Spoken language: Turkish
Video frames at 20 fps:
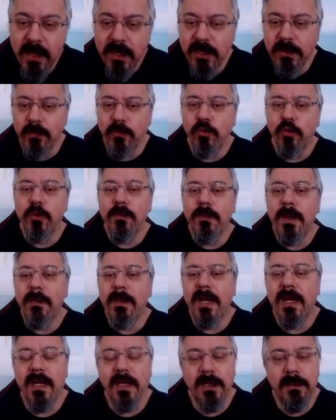Şimdi duruma
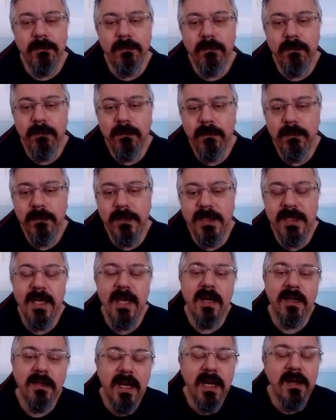bakalım.
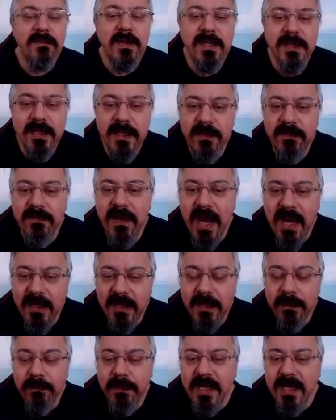Siyahlar veziri verdi.